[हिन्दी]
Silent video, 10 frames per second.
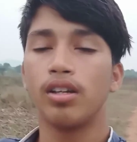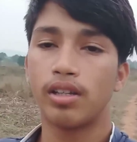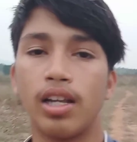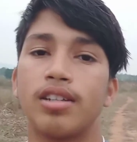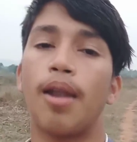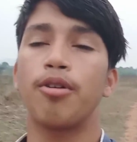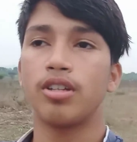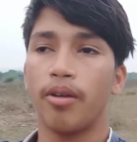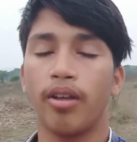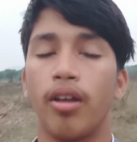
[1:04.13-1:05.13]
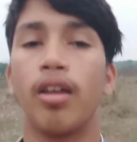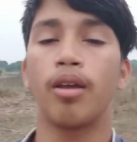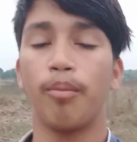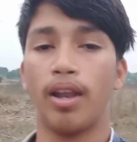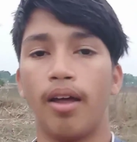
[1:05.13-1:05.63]
इसलिए चार बजे ही
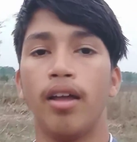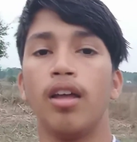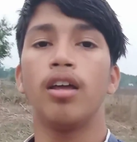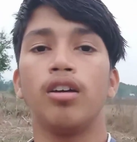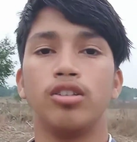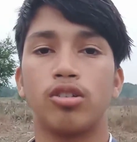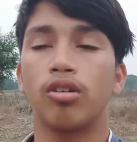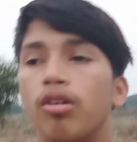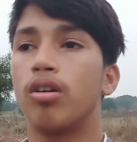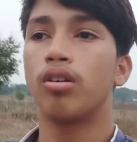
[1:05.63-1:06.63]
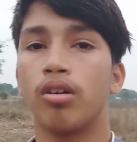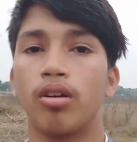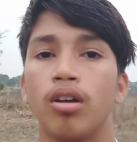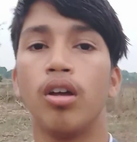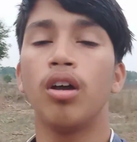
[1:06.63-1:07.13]
मेरा जो
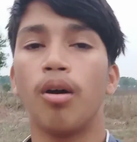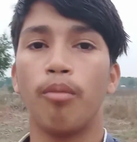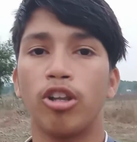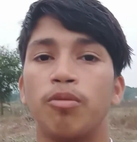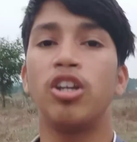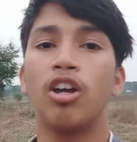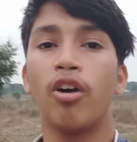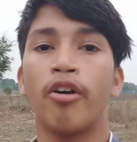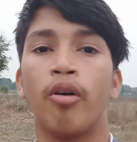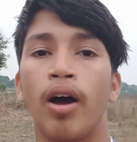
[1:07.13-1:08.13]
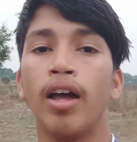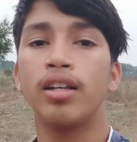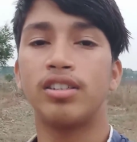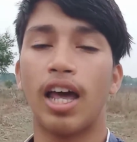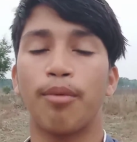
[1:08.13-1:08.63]
बहुत वीडियो हुआ
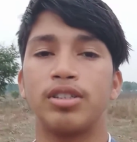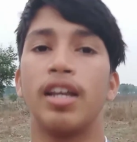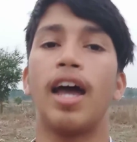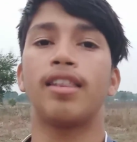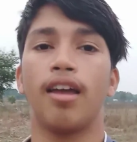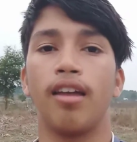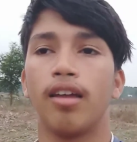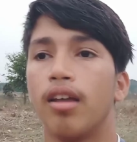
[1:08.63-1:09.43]
चार बजे ही आता है